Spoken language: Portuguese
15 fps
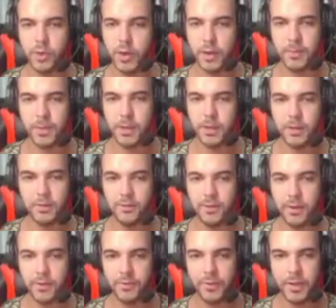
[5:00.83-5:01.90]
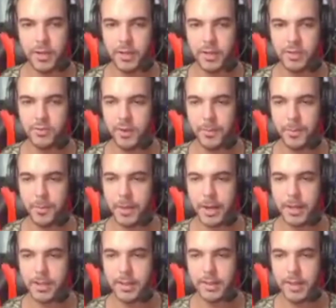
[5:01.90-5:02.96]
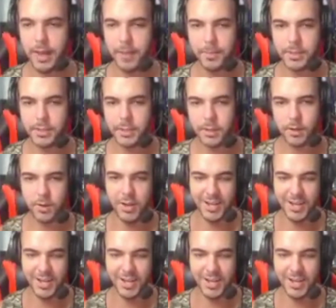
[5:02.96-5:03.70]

A mina fica feliz, vai pra balada e dá pra geral.